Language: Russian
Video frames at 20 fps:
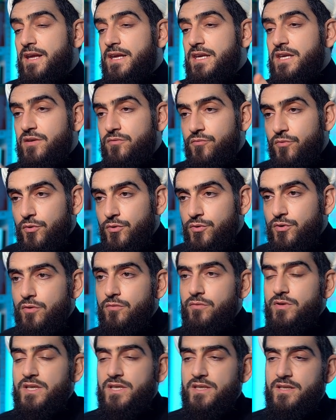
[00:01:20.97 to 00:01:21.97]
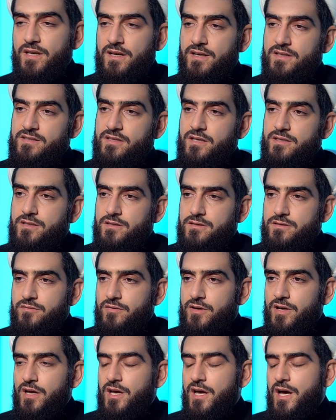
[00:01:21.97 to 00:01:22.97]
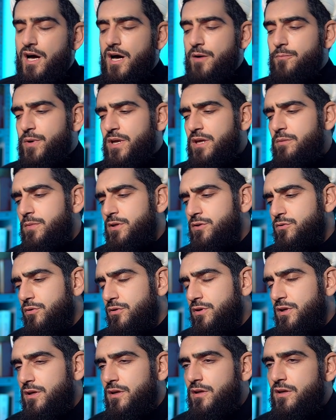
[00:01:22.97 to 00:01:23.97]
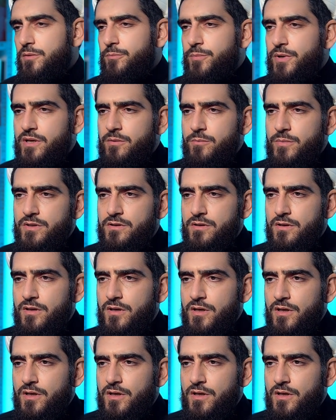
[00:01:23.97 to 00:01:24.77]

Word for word: его доводы и доказательства. А примет он или не примет,